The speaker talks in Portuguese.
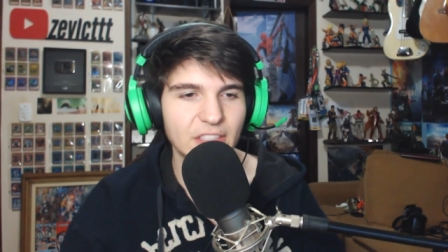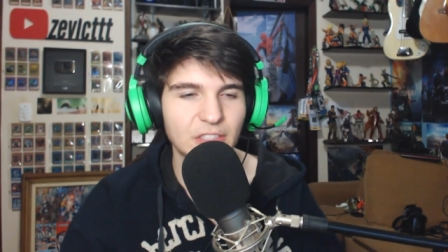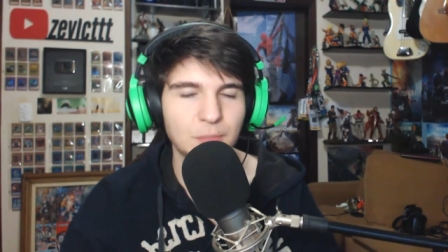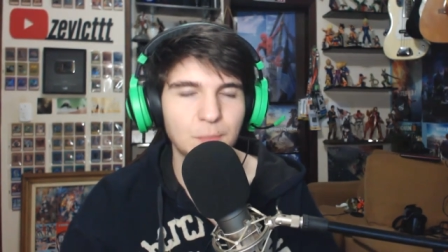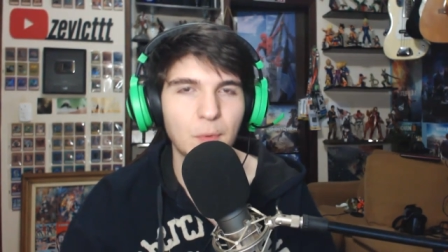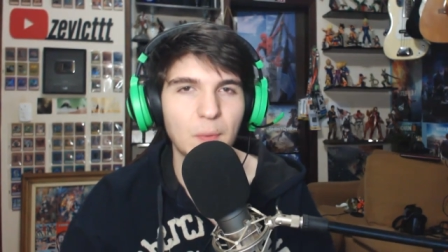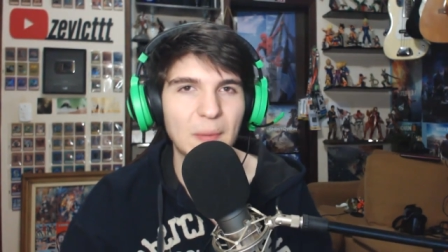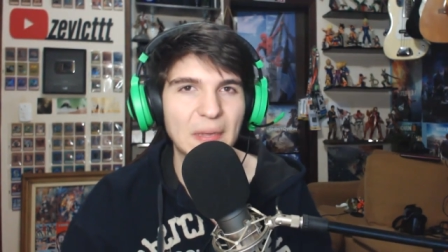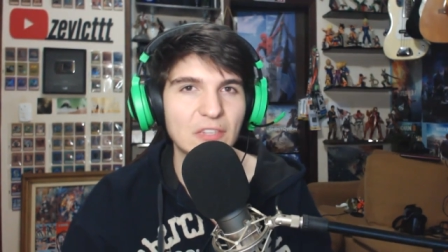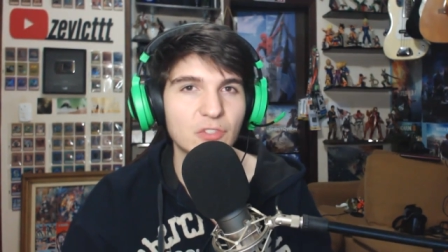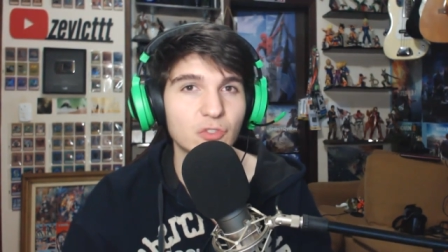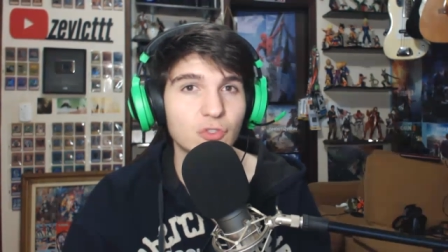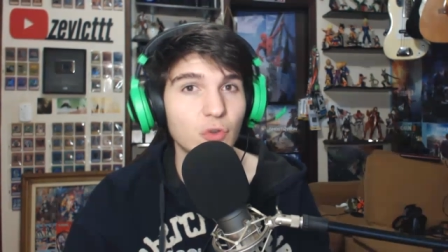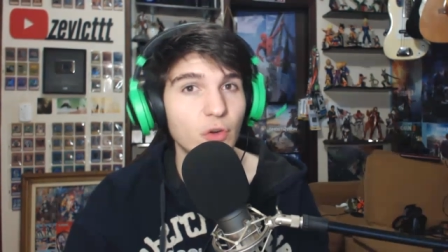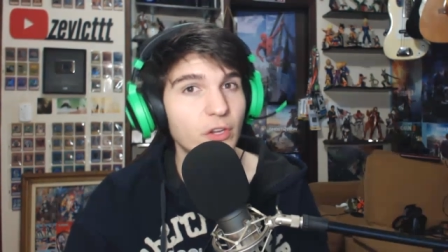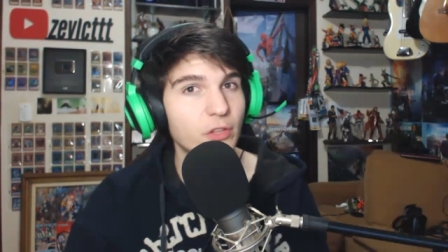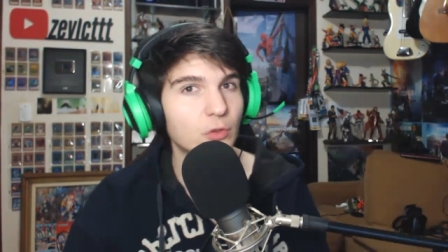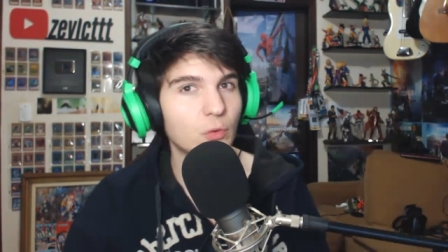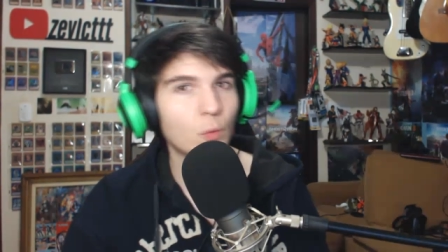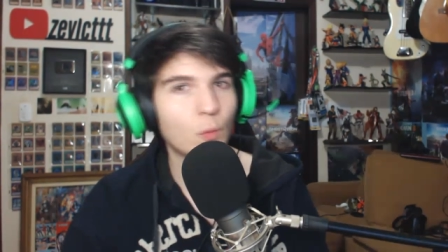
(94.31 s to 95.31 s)
tipo umas
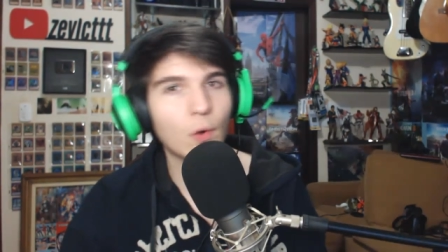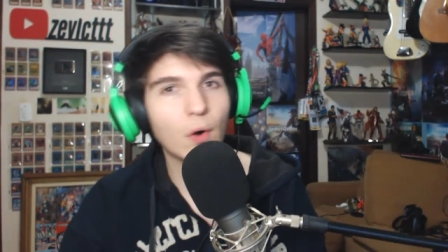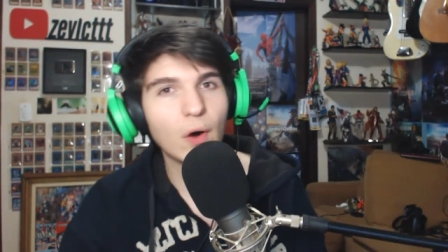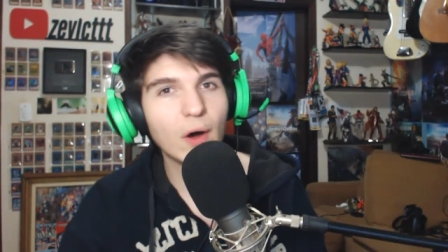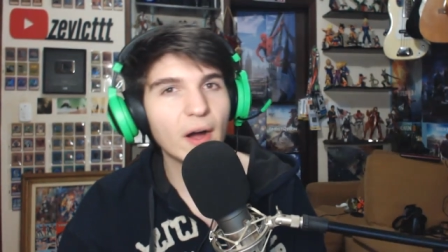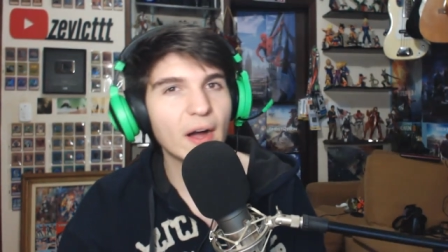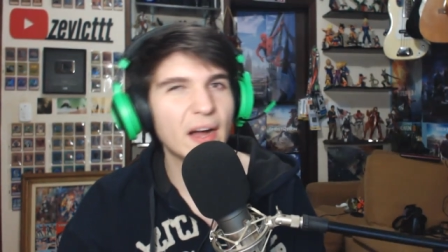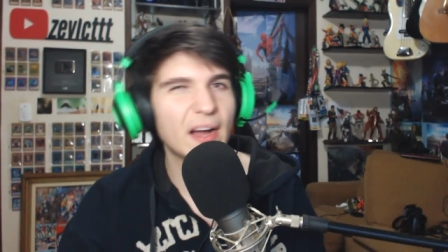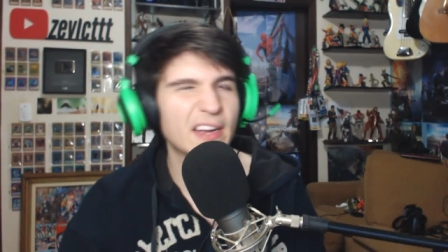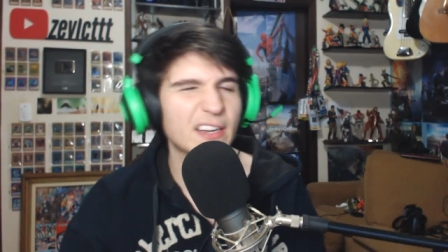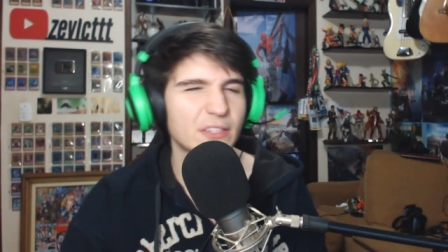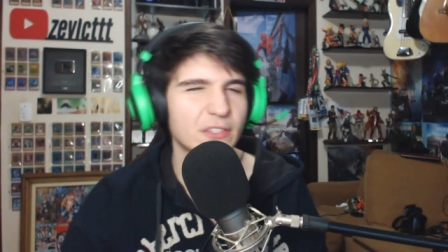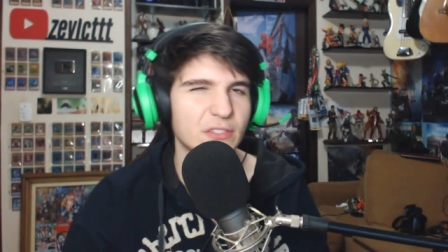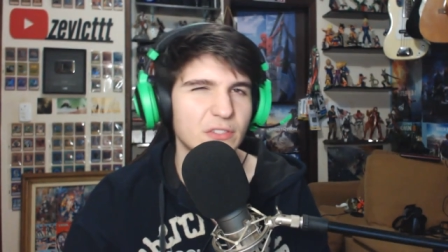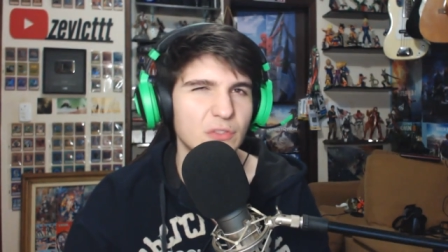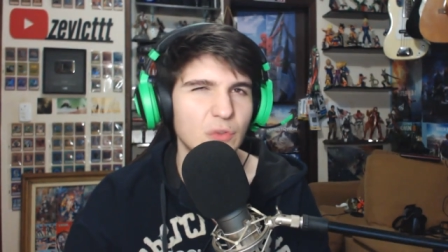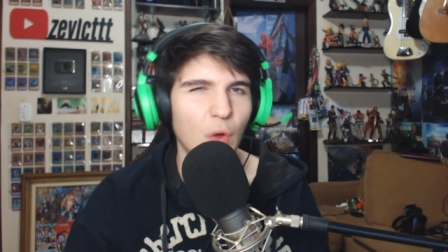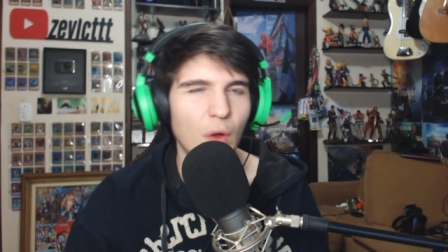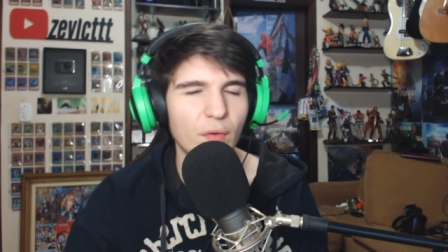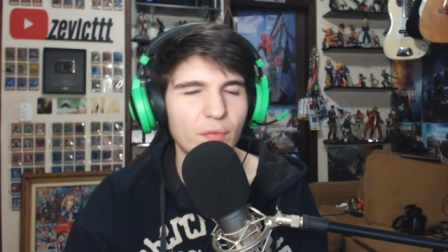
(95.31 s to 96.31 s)
8
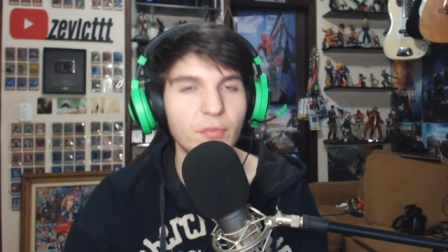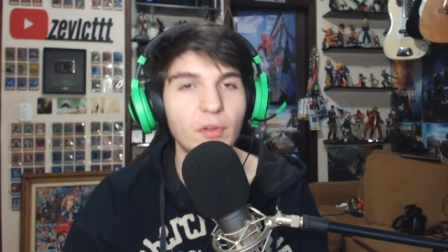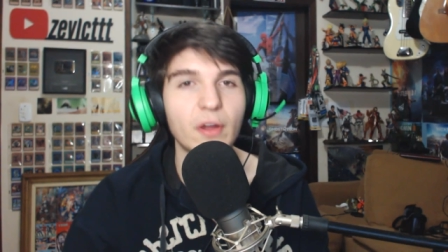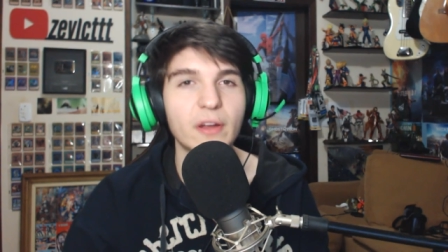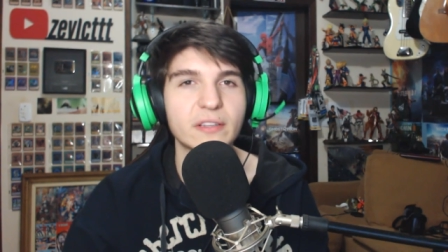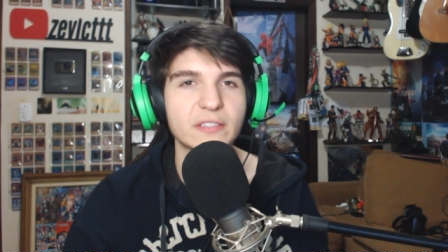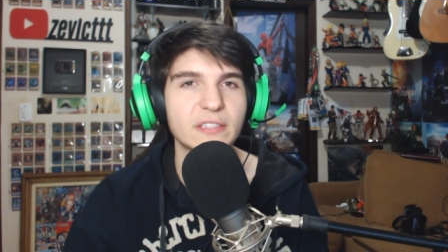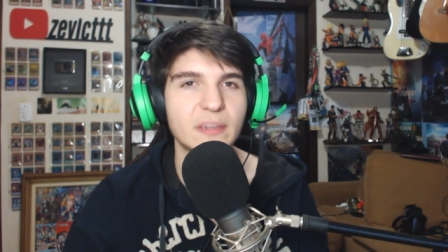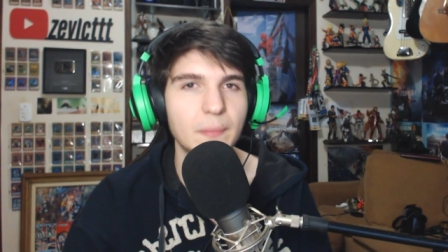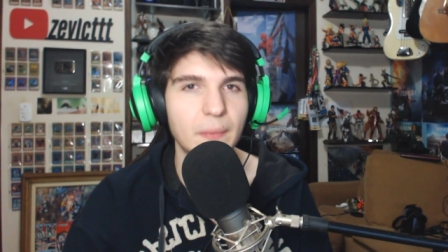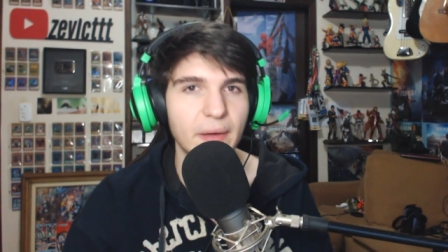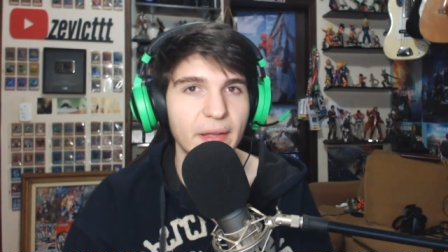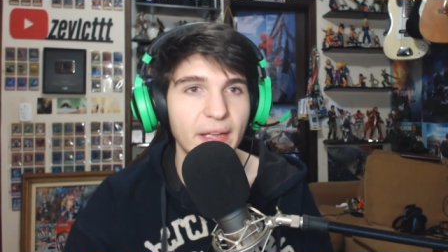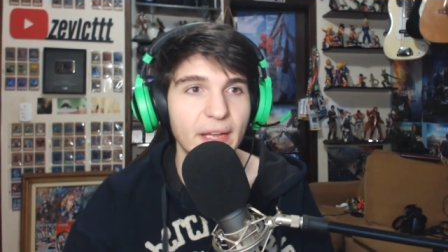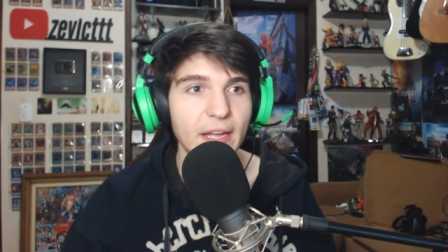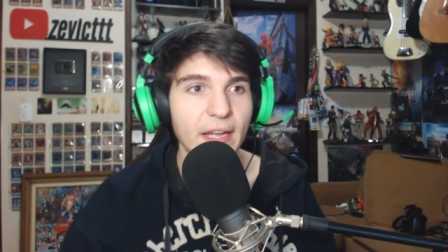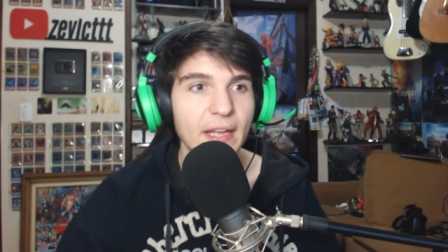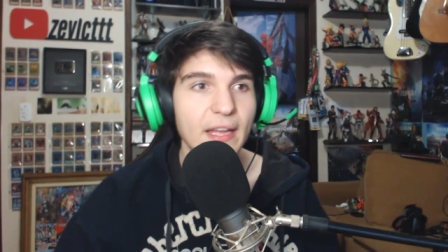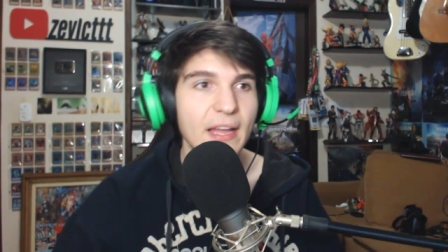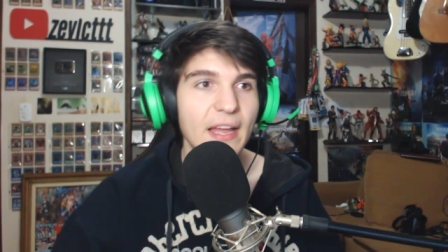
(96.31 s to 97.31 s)
horas, 9 horas da
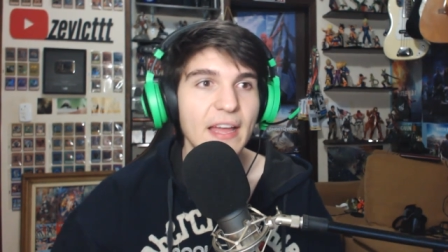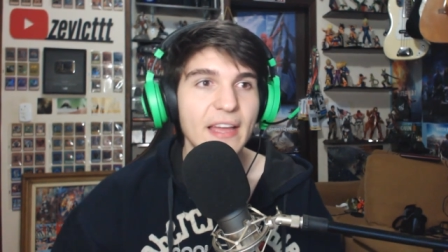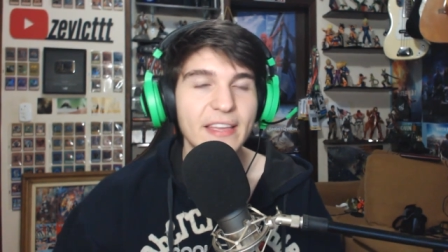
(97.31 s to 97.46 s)
manhã,